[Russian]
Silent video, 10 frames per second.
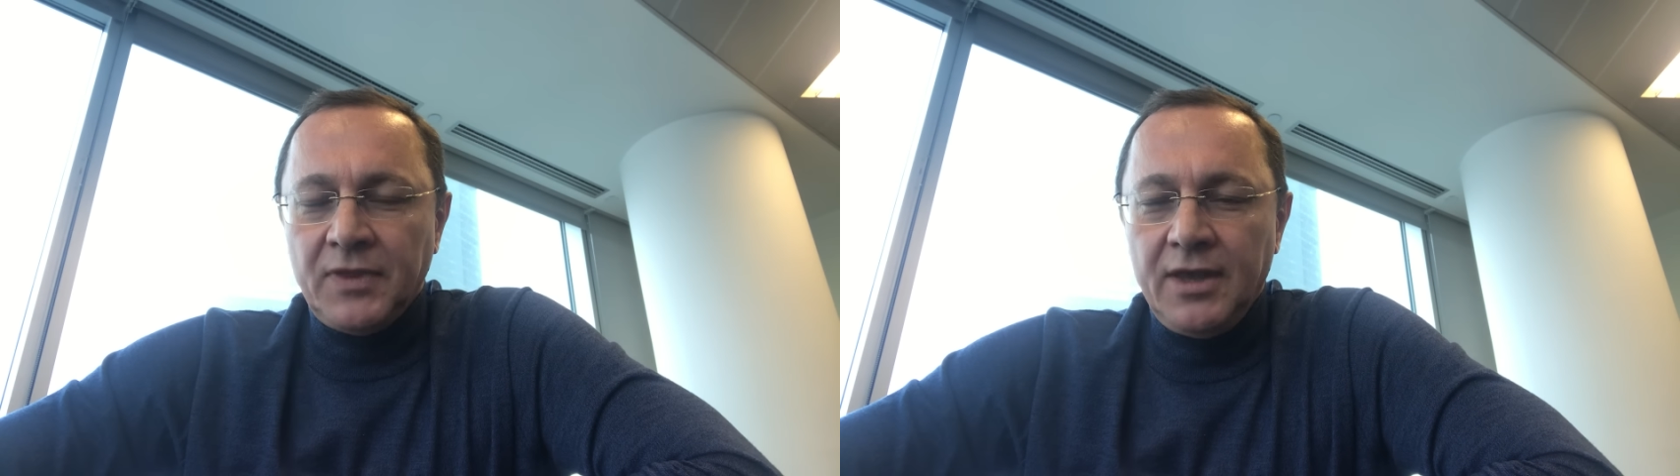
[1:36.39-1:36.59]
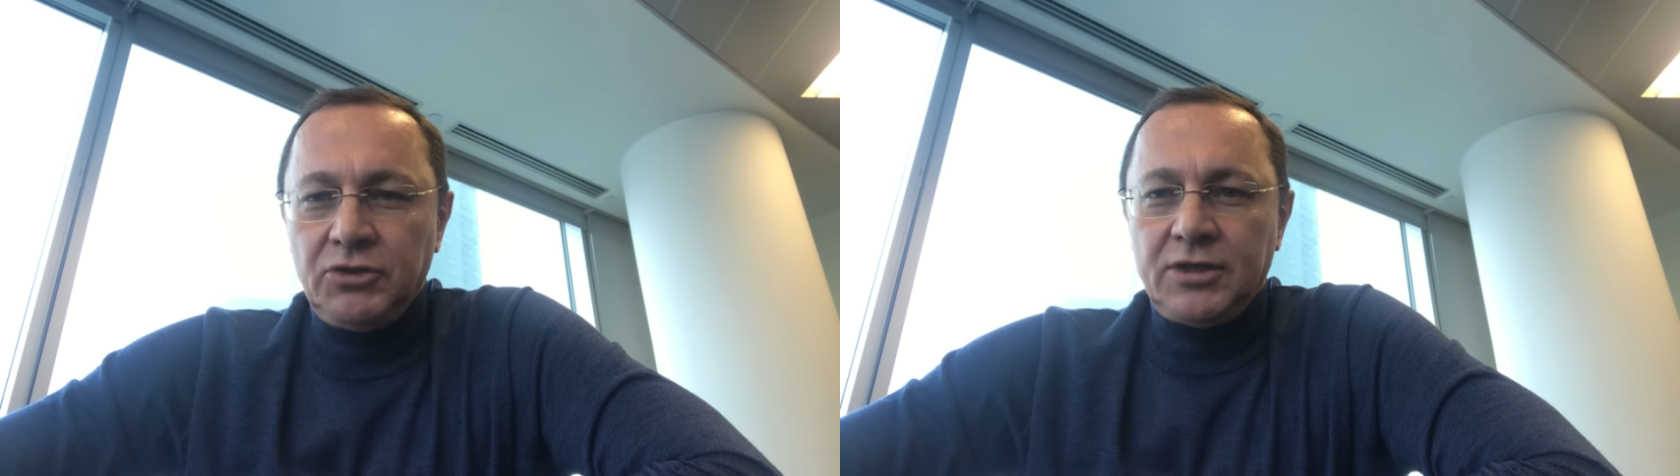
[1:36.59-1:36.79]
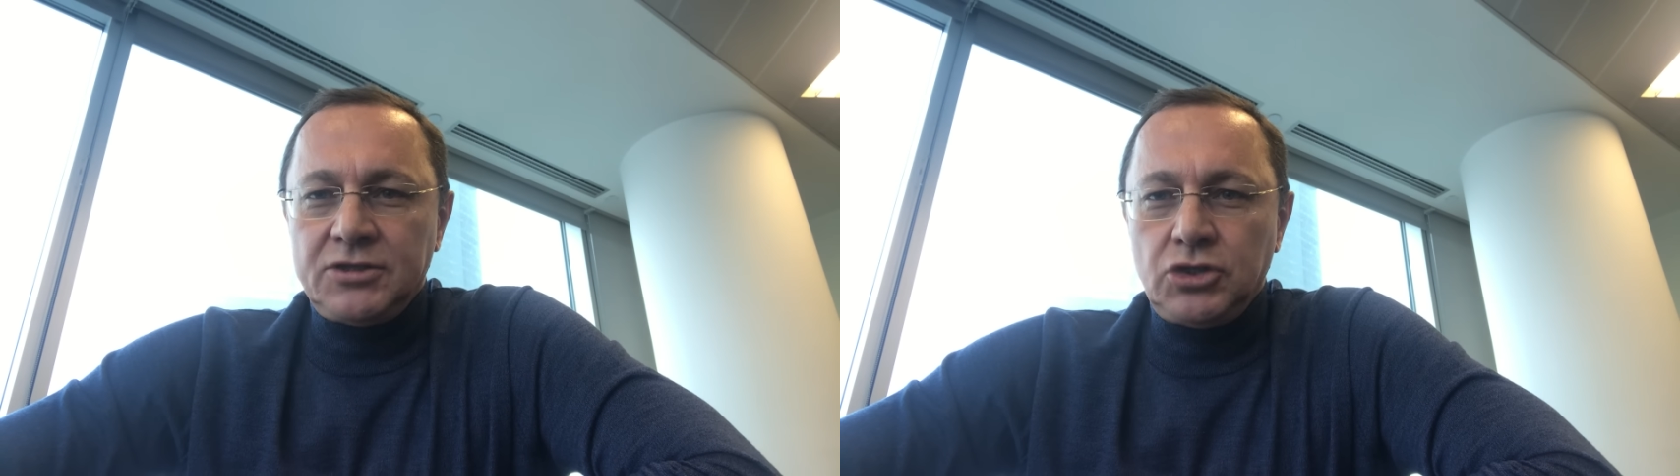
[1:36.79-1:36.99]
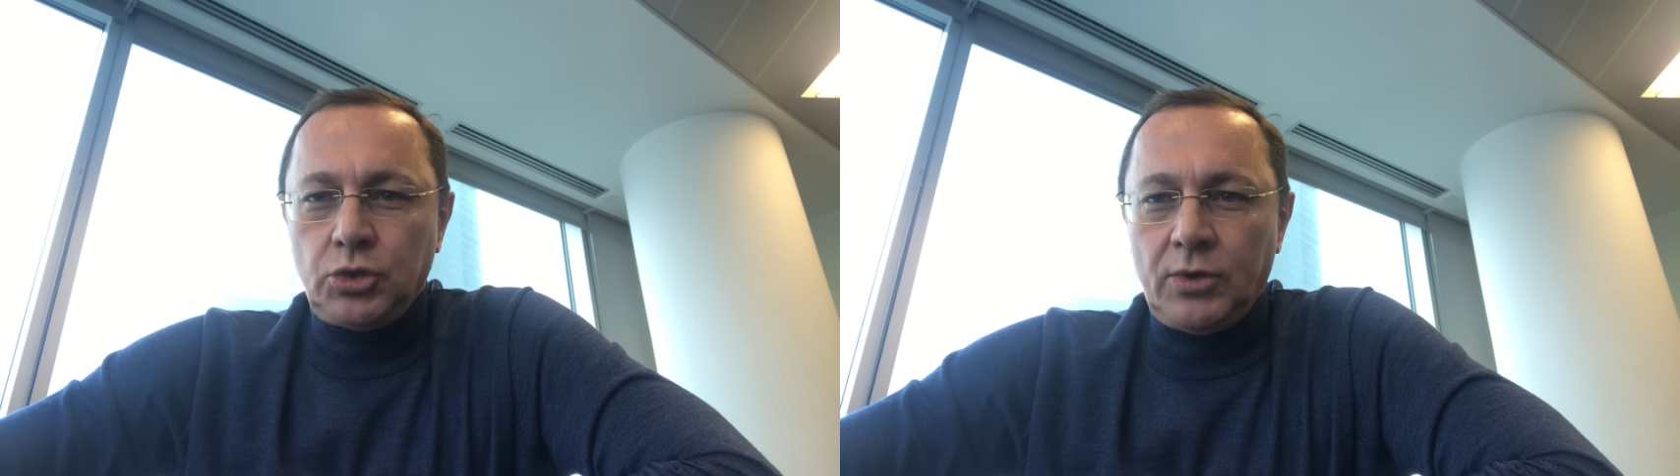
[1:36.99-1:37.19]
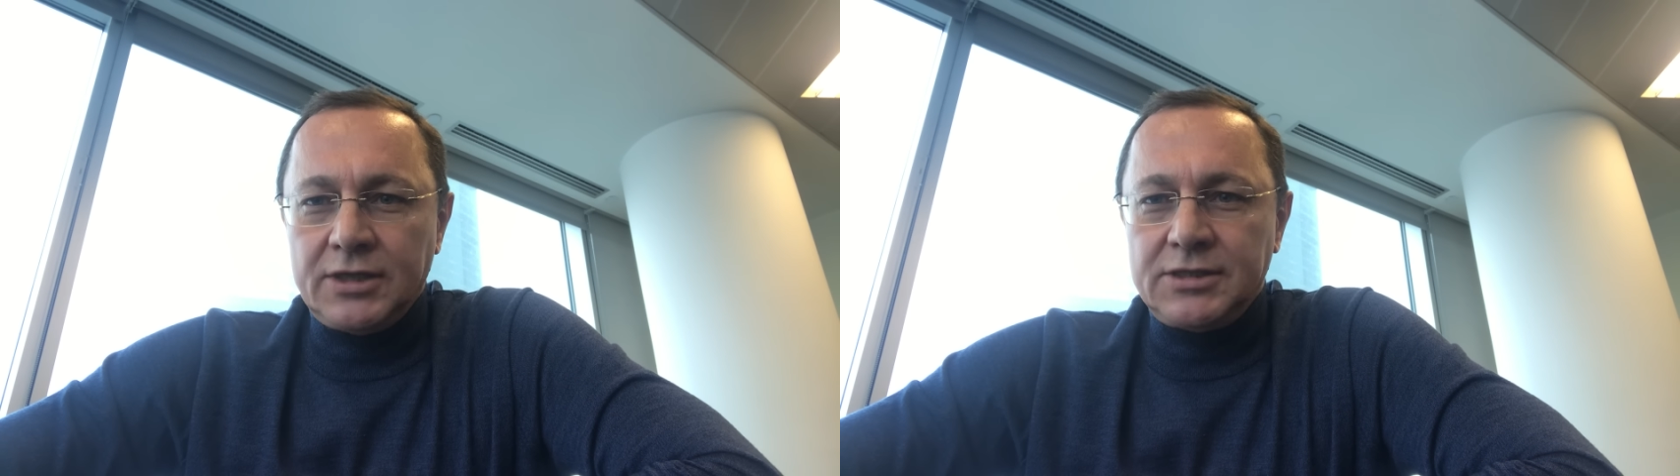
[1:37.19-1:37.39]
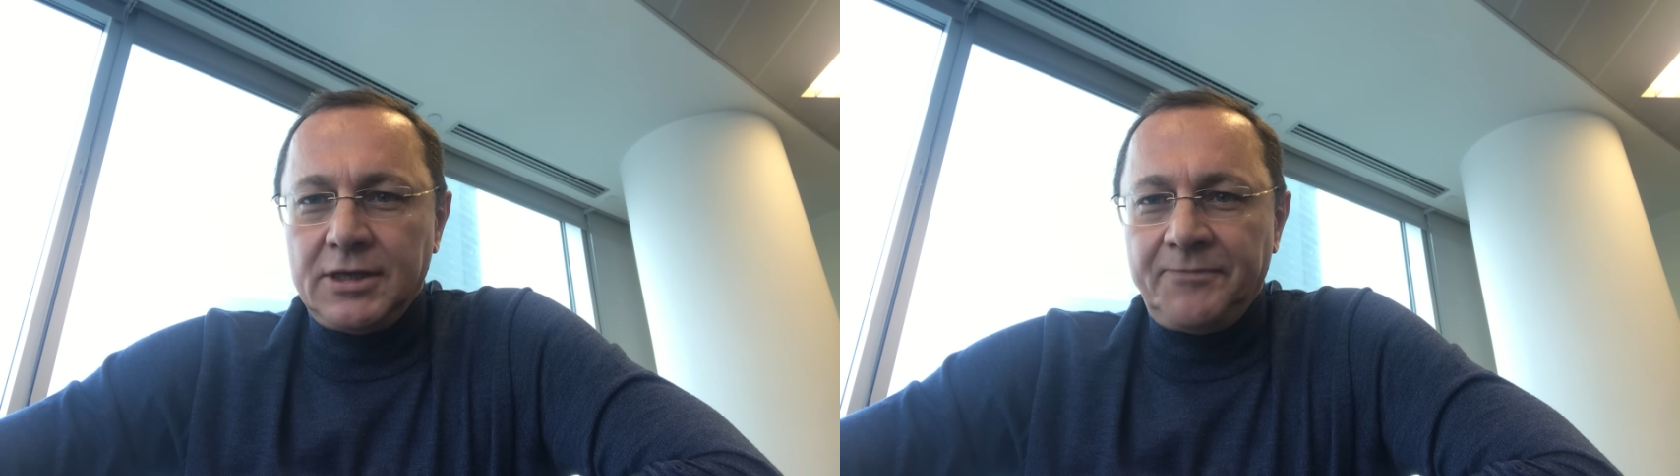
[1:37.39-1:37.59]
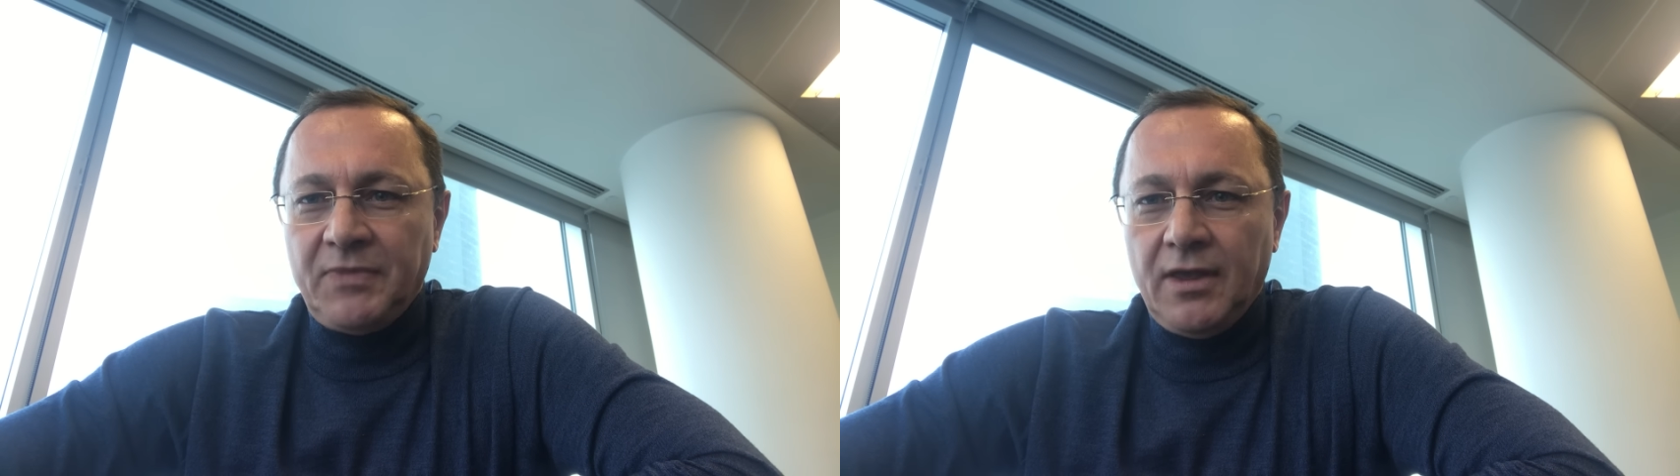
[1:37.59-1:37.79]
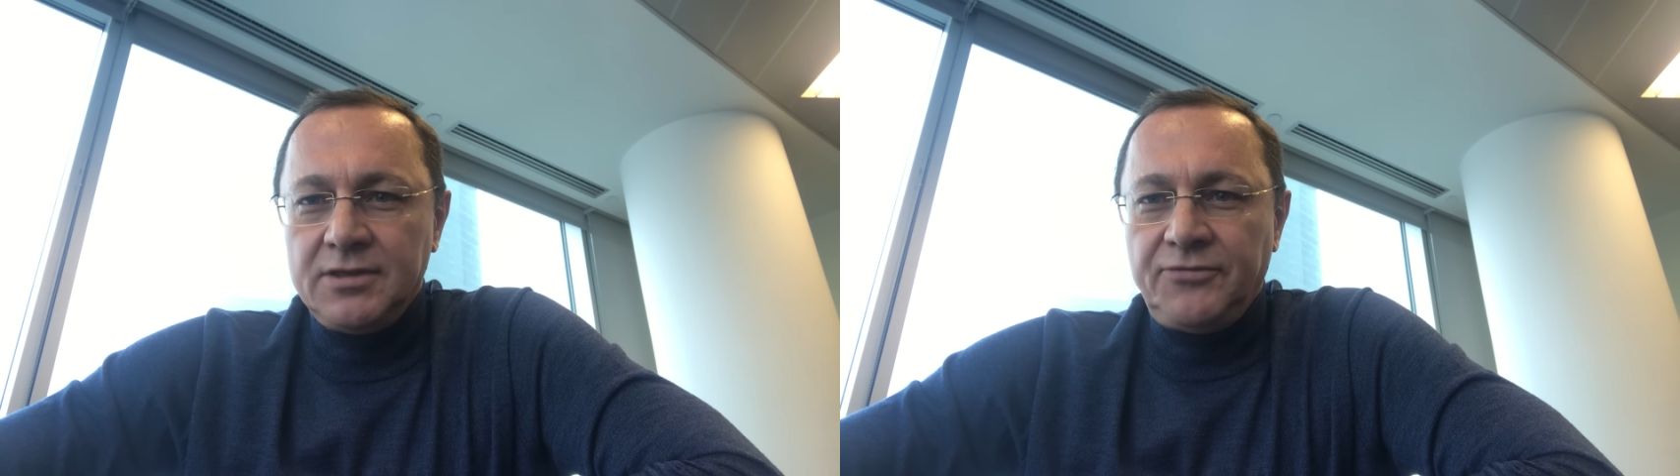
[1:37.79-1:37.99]
И вот эта ситуация,
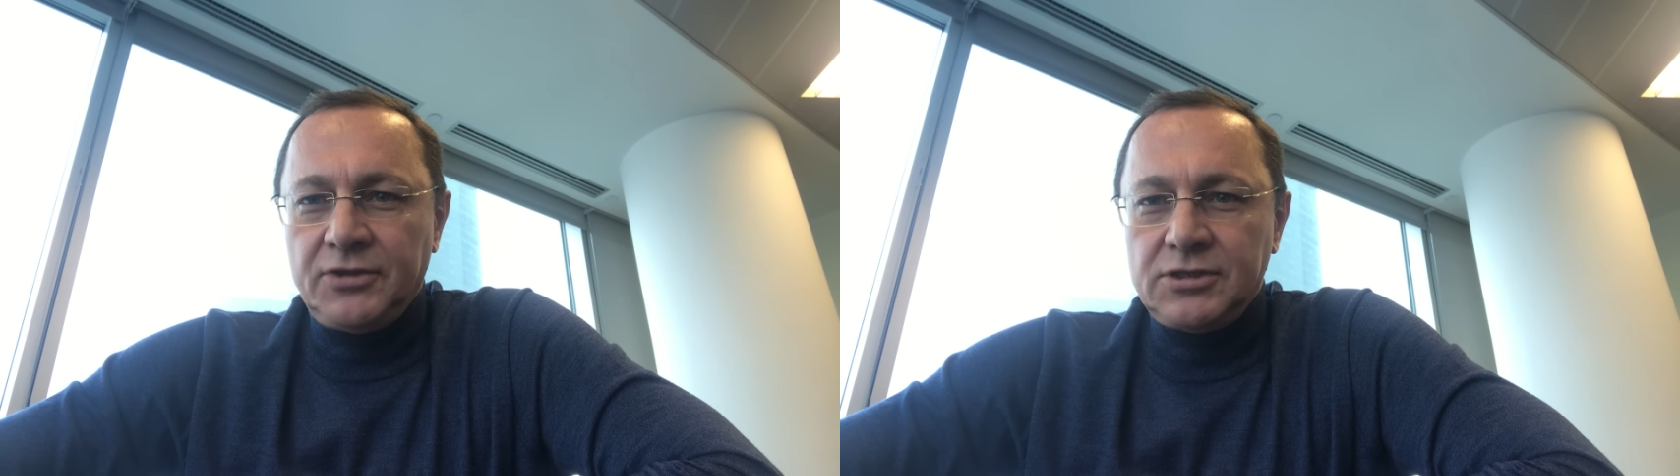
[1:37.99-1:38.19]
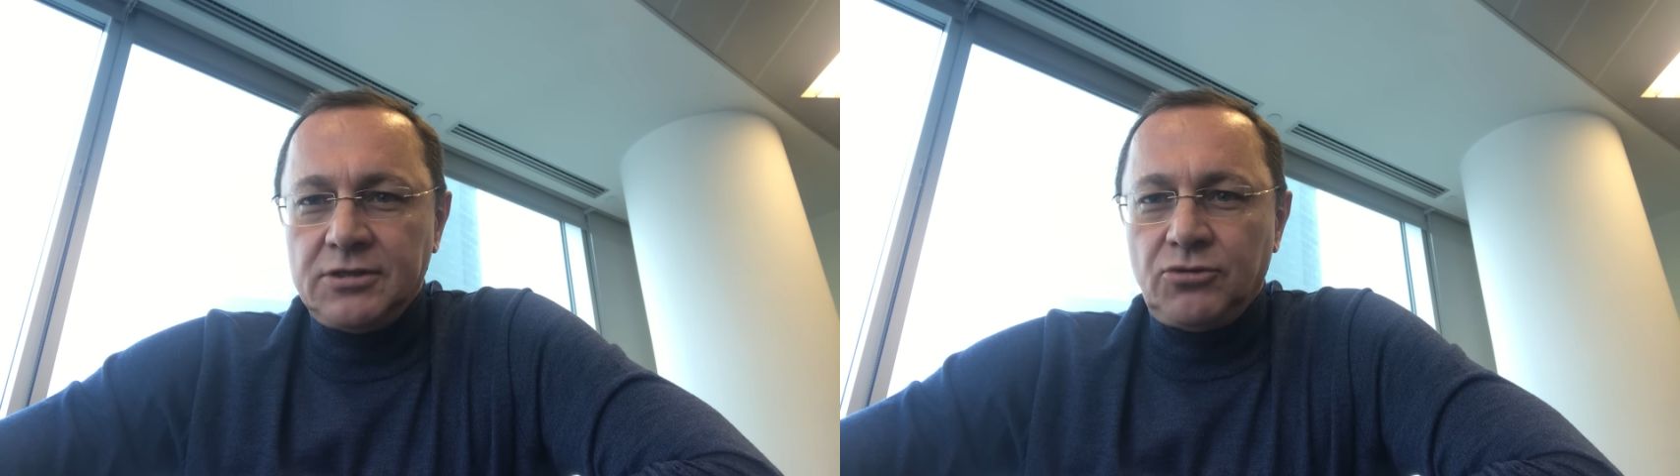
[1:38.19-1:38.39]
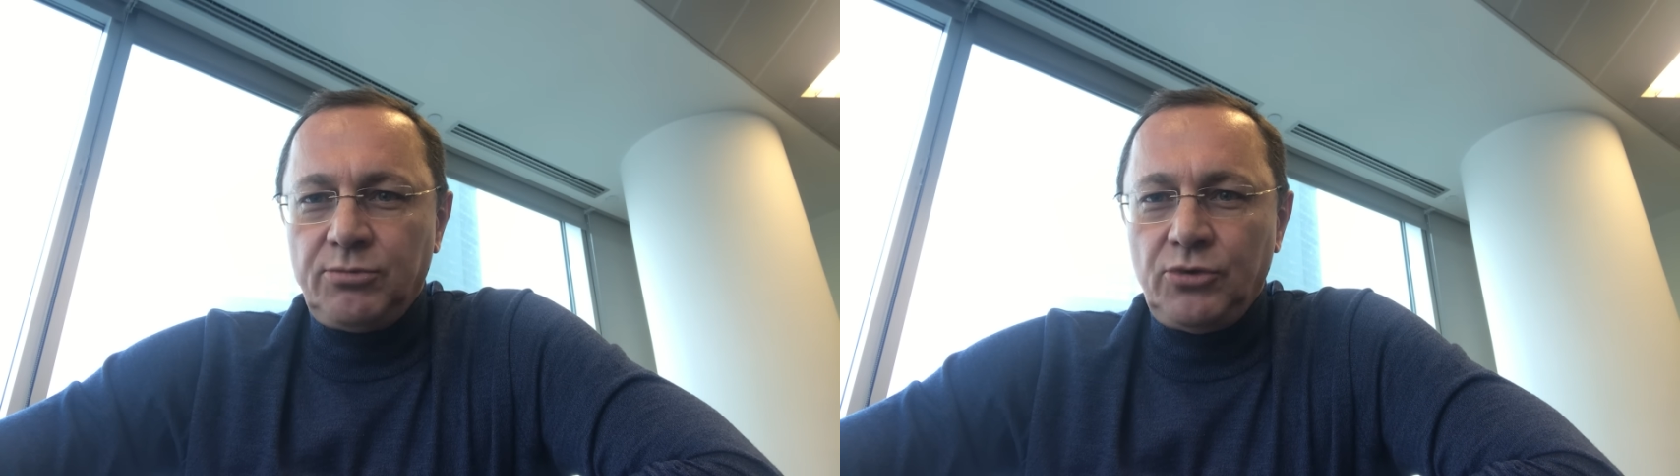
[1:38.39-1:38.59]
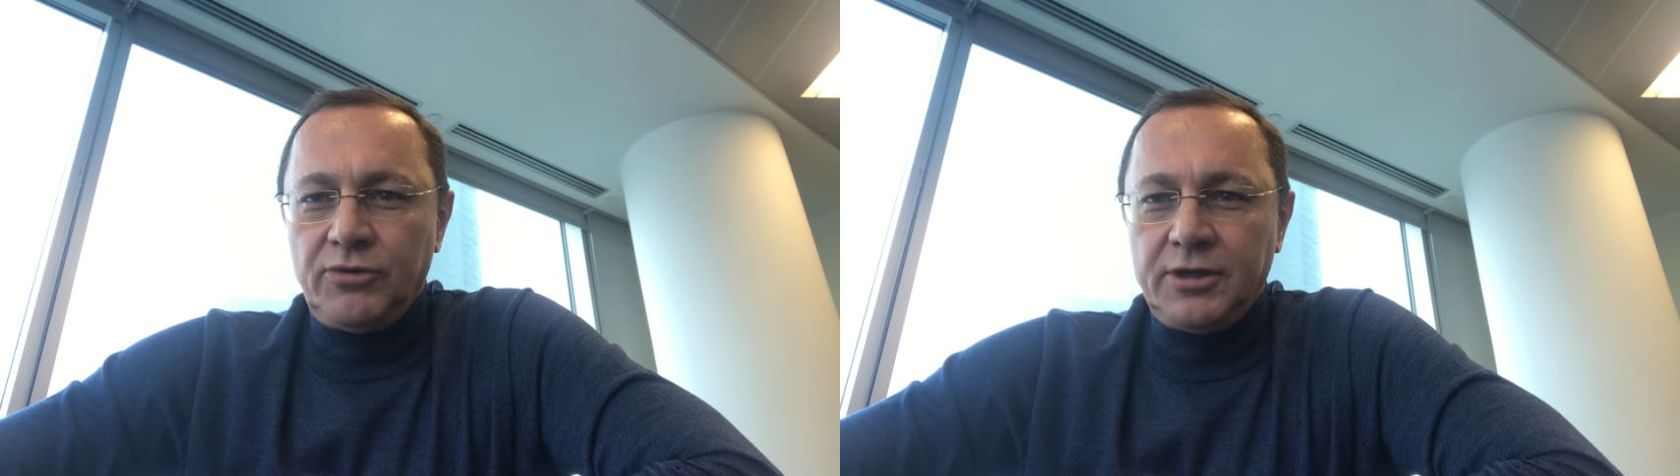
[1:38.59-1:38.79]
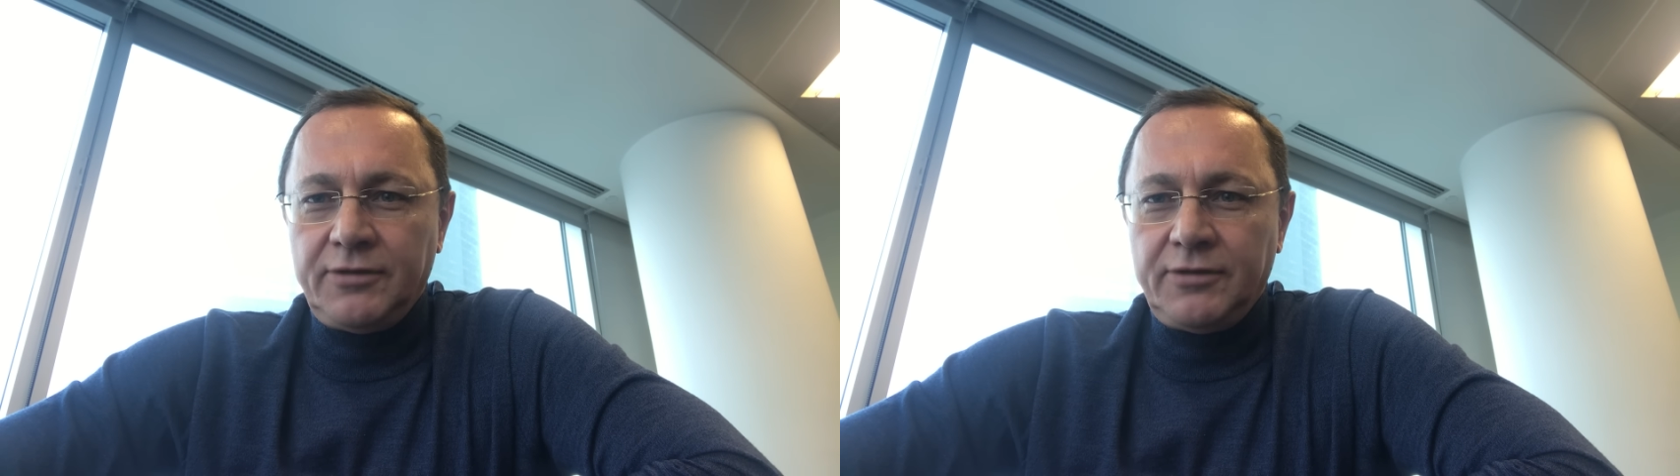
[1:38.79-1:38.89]
дефицит рублевой